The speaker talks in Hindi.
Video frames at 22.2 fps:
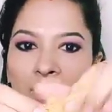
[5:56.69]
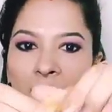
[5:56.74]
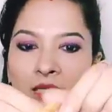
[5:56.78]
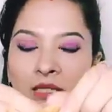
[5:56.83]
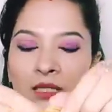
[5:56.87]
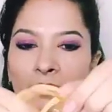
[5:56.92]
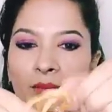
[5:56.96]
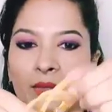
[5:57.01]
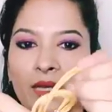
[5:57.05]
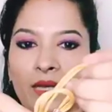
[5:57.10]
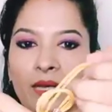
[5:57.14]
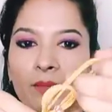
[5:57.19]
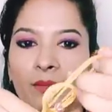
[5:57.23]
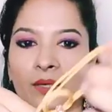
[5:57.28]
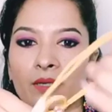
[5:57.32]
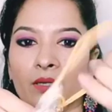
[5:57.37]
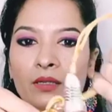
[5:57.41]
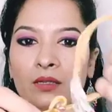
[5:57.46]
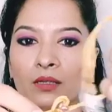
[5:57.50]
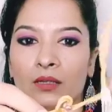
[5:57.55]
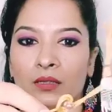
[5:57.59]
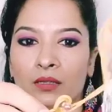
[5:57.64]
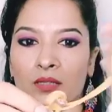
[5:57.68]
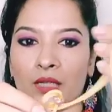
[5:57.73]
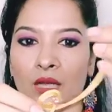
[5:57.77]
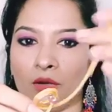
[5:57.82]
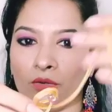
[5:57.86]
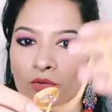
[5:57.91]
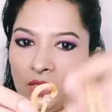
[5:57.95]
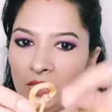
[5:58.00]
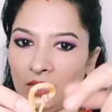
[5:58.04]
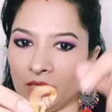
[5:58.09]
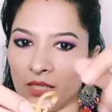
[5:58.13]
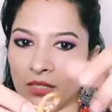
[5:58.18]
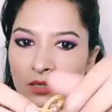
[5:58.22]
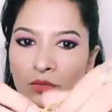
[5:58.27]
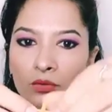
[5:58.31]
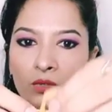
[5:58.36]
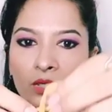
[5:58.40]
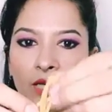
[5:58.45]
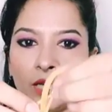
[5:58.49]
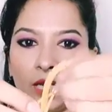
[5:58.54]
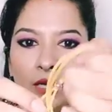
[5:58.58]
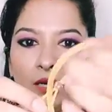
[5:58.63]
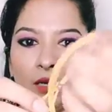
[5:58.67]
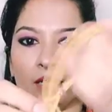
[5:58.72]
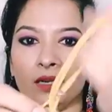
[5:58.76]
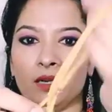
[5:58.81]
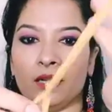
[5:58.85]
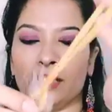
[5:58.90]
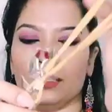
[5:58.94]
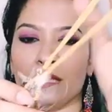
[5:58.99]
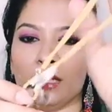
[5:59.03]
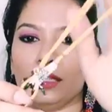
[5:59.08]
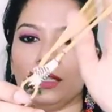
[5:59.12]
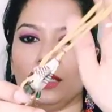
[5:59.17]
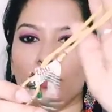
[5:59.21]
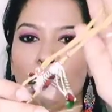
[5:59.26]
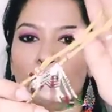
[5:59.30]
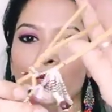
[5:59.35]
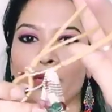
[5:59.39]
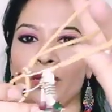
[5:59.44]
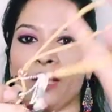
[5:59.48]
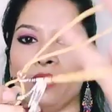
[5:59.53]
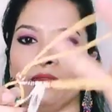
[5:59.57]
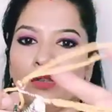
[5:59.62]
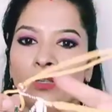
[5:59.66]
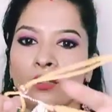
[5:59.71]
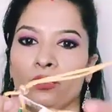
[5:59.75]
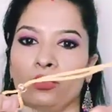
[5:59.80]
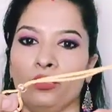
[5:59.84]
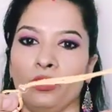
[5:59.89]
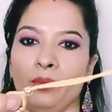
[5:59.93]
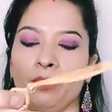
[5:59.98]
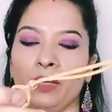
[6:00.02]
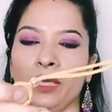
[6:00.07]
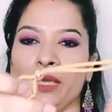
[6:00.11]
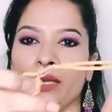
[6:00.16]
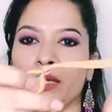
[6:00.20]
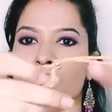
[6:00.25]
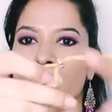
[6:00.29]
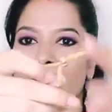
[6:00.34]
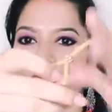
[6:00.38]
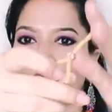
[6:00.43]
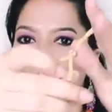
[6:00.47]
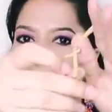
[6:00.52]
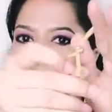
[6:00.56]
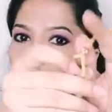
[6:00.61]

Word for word: किसी भी आप अगर साउथ इंडियन लुक क्रिएट करना चाहते हो या फिर कोई भी आ,